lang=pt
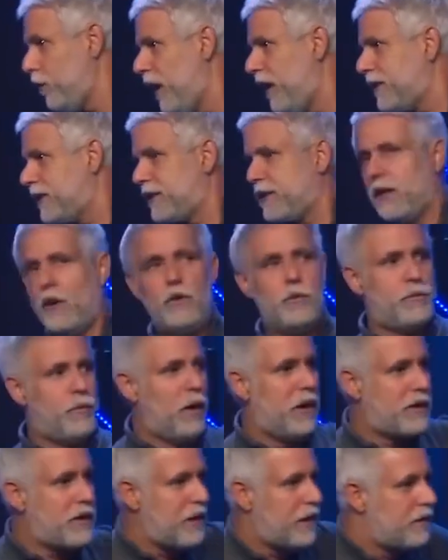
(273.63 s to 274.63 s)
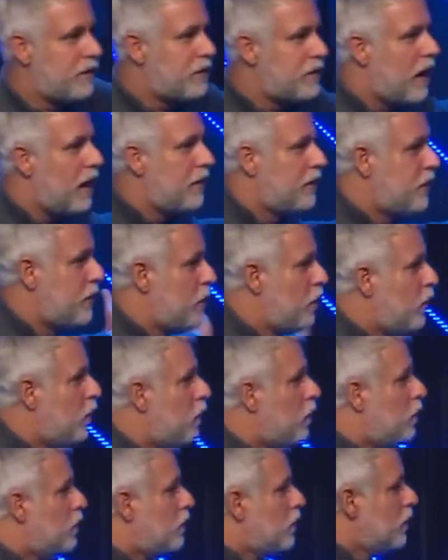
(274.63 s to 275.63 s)
uma doação para uma casa de
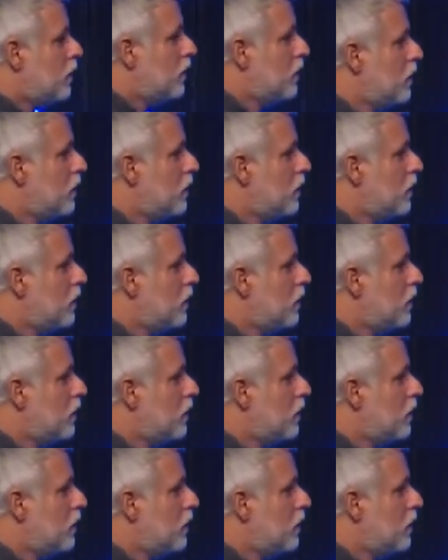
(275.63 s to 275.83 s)
cachorro.